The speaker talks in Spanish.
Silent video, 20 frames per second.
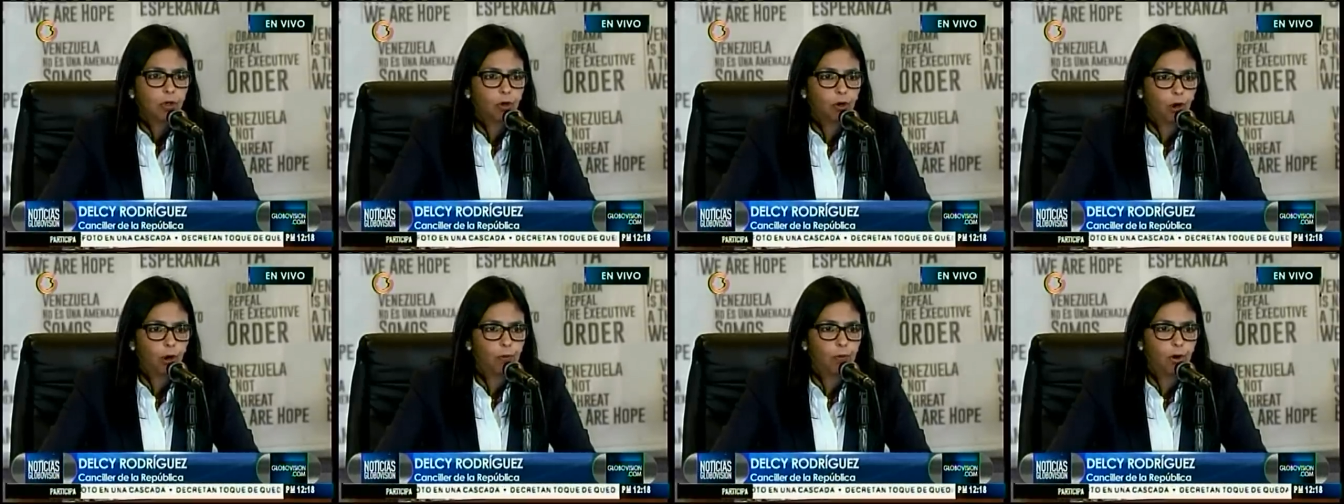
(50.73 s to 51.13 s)

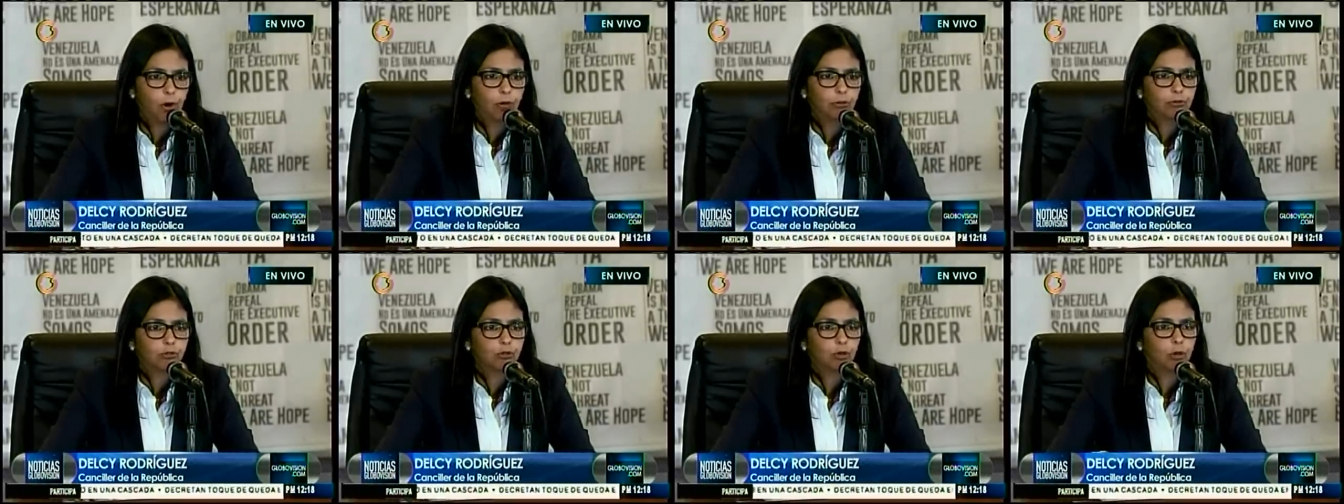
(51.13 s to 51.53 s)

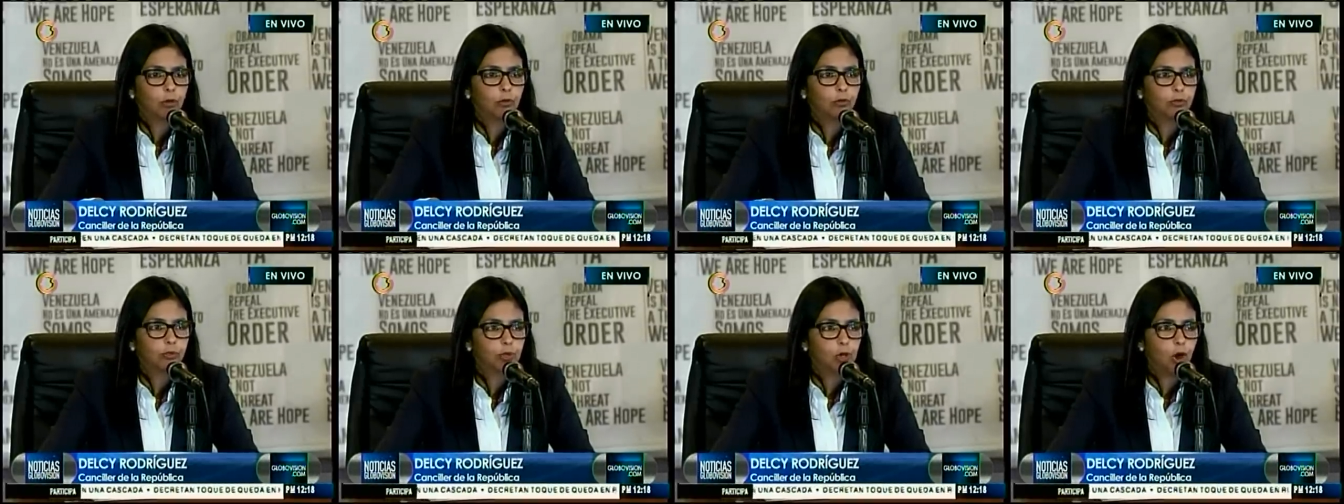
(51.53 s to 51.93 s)
como
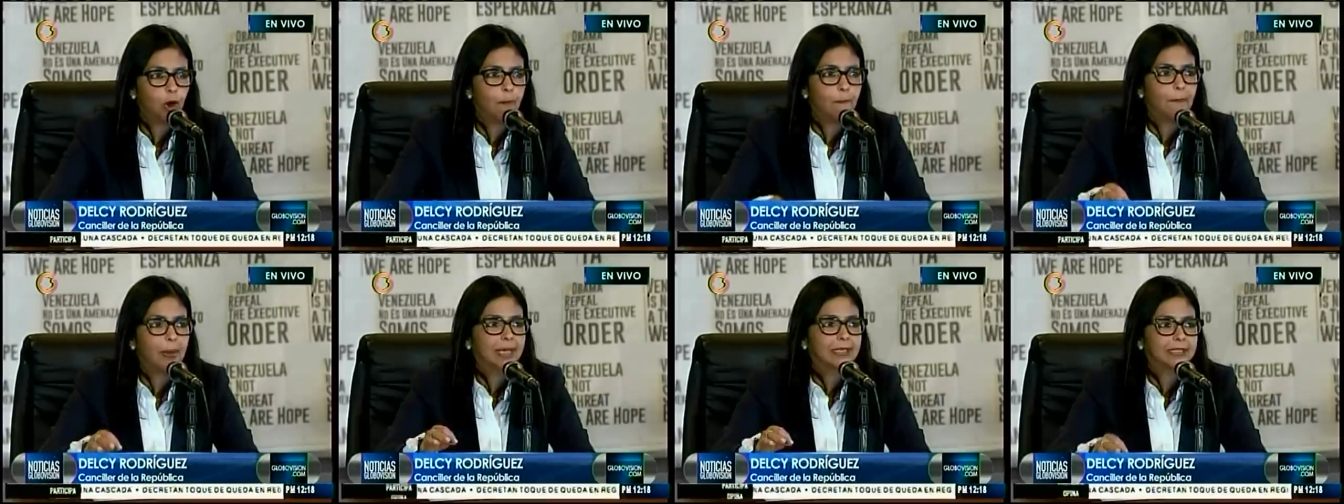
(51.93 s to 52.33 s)

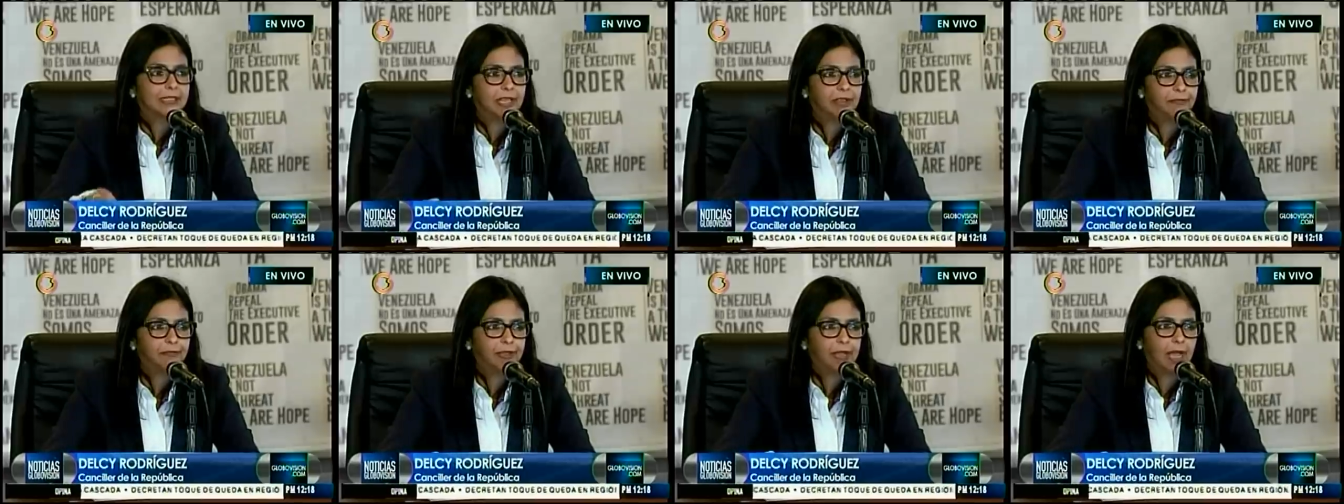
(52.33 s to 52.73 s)
solución
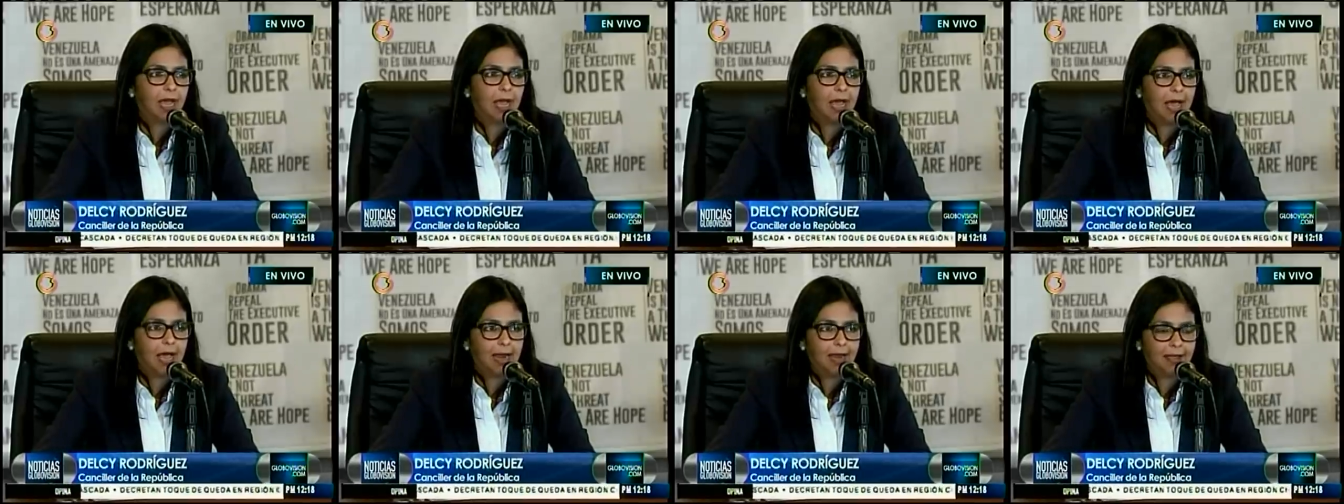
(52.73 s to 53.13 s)

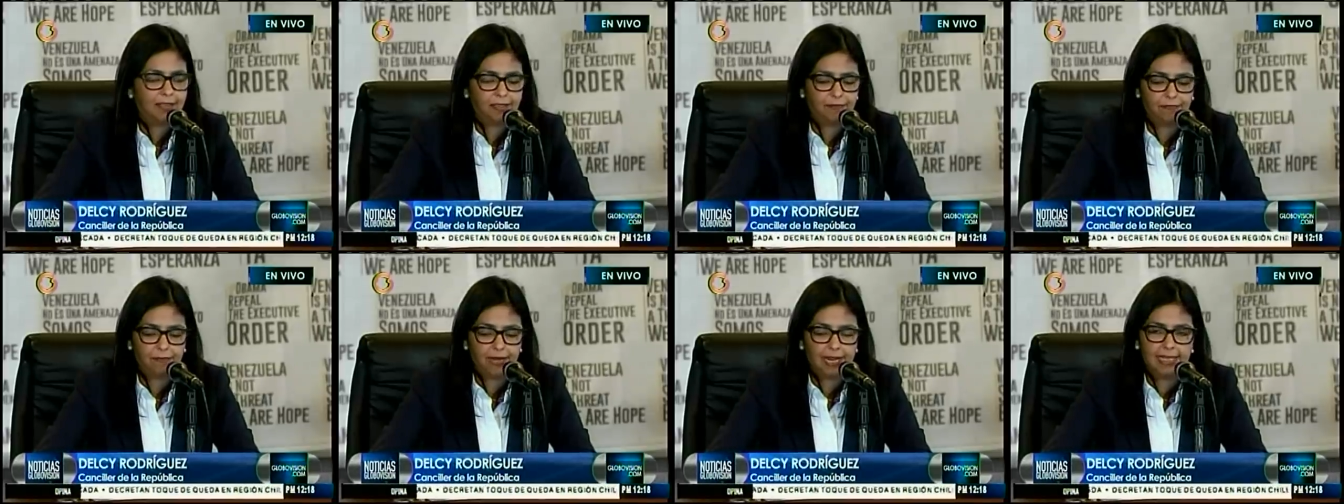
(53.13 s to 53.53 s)
pacífica a
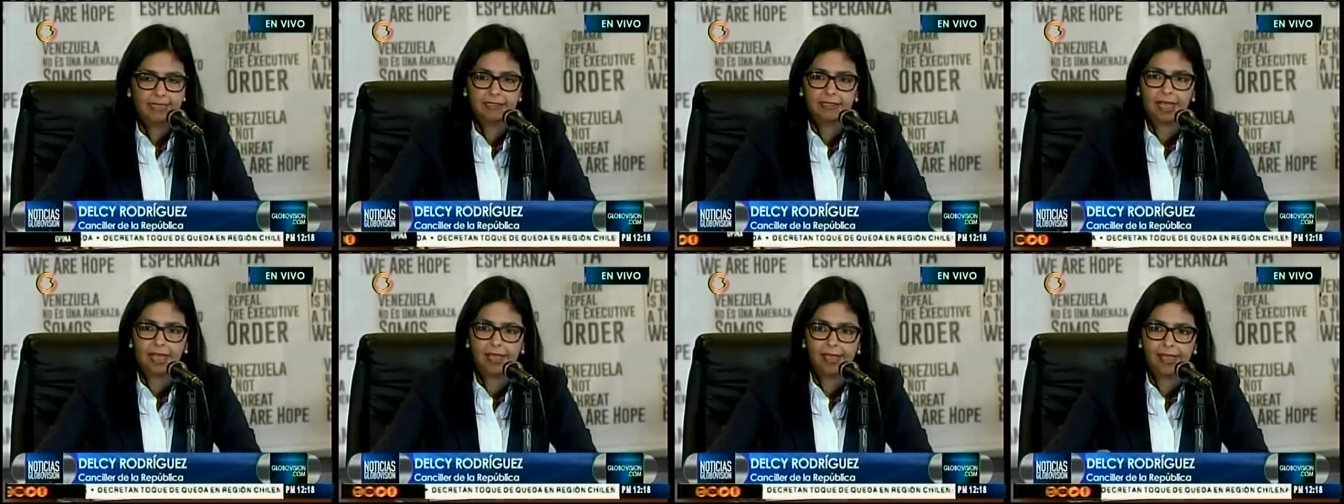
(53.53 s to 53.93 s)
las
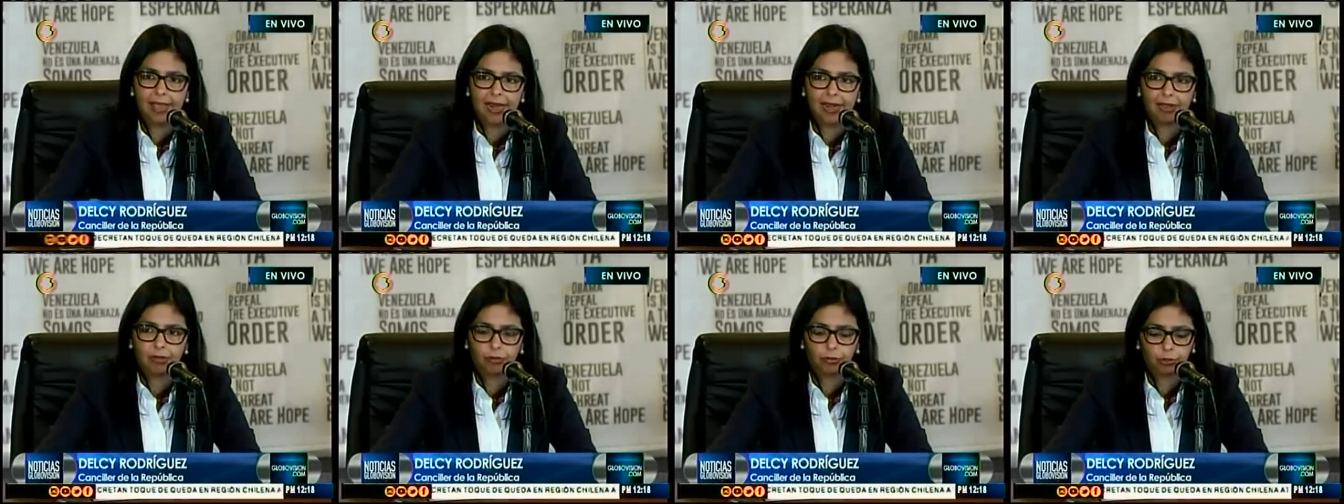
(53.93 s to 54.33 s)
diferencias
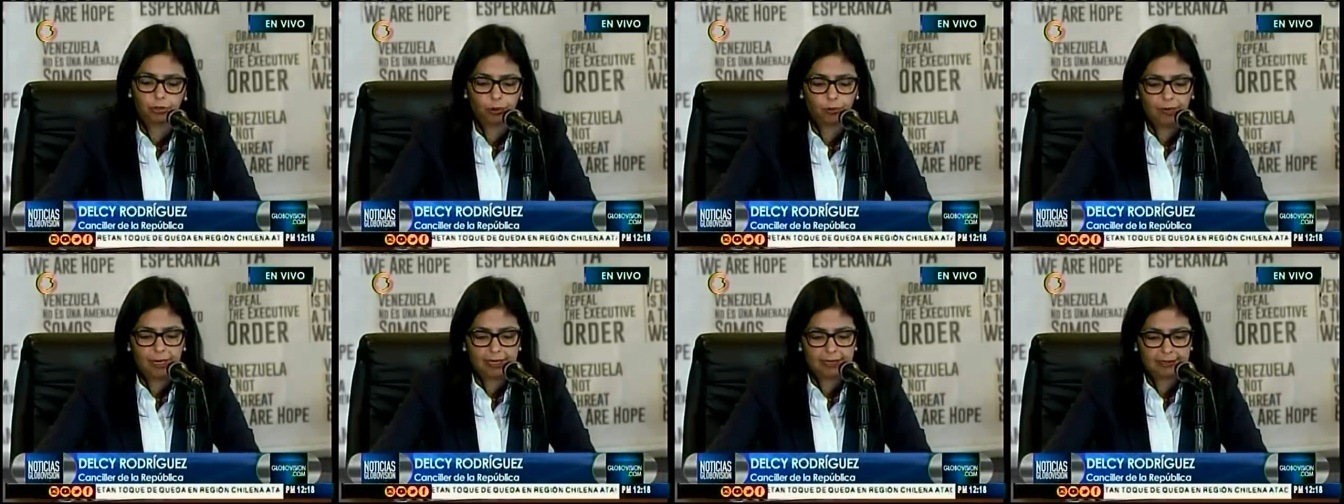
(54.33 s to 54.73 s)
y a las
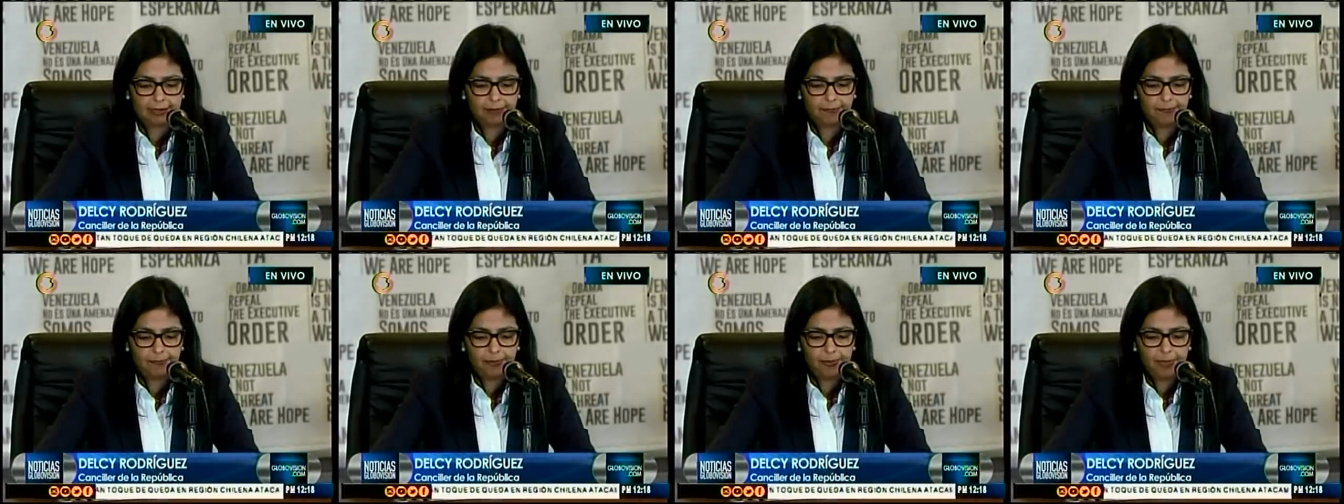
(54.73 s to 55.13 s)
controversias.